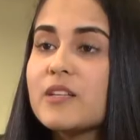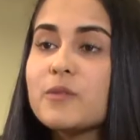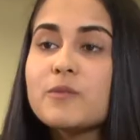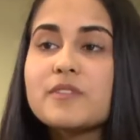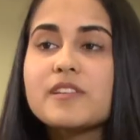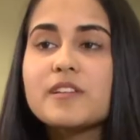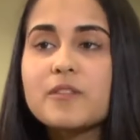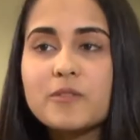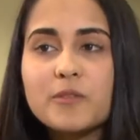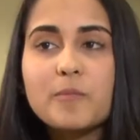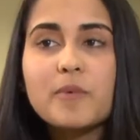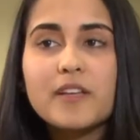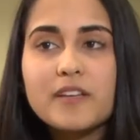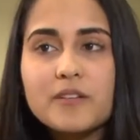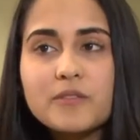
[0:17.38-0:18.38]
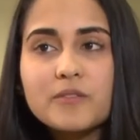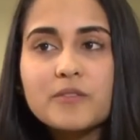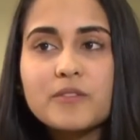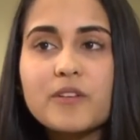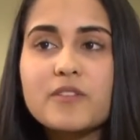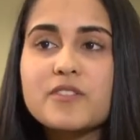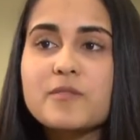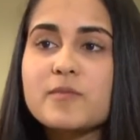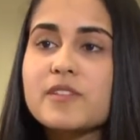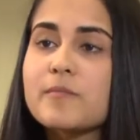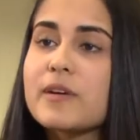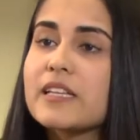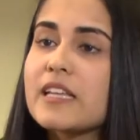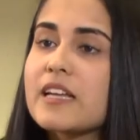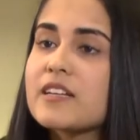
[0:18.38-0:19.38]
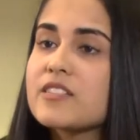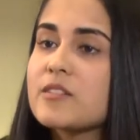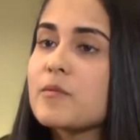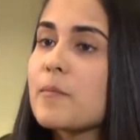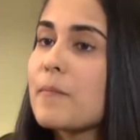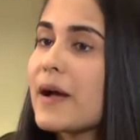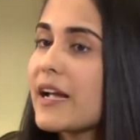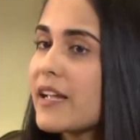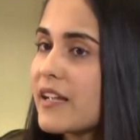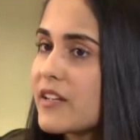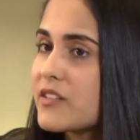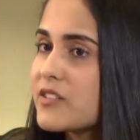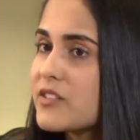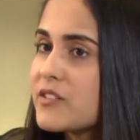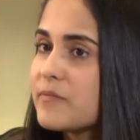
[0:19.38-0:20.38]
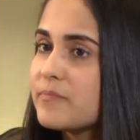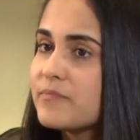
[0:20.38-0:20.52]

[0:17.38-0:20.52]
No segundo período, nós tínhamos a matéria que chama maquete.